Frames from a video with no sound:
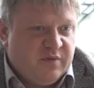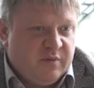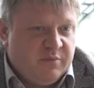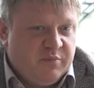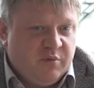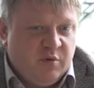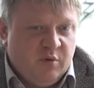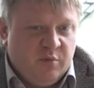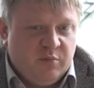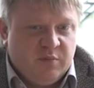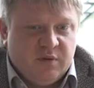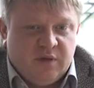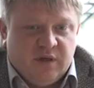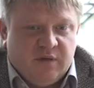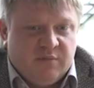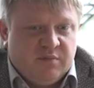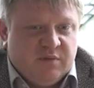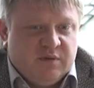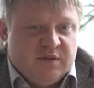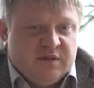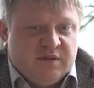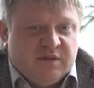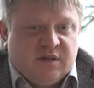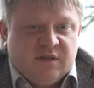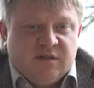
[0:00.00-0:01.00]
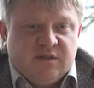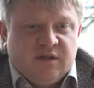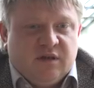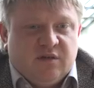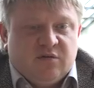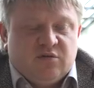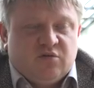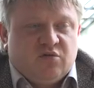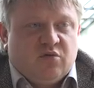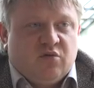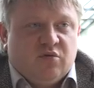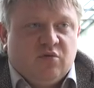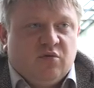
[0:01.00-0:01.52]
в объеме я бы не сказал,
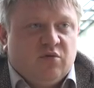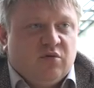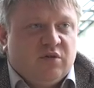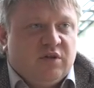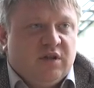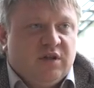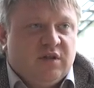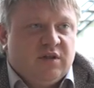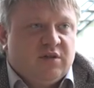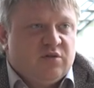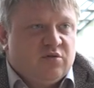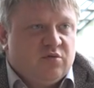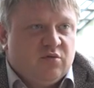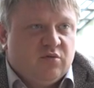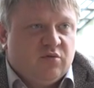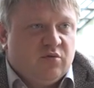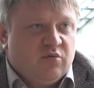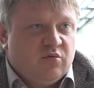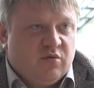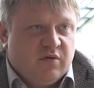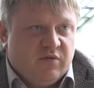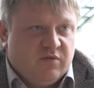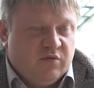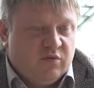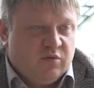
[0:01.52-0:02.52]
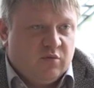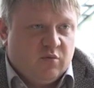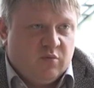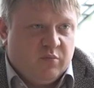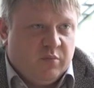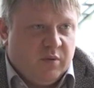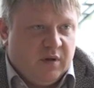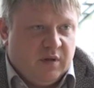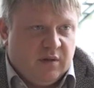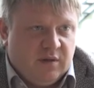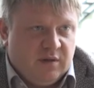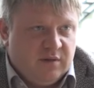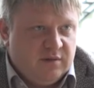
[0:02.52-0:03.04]
что оно ну, где-то что-то у кого-то
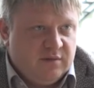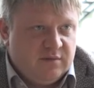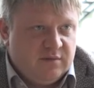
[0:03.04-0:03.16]
упало.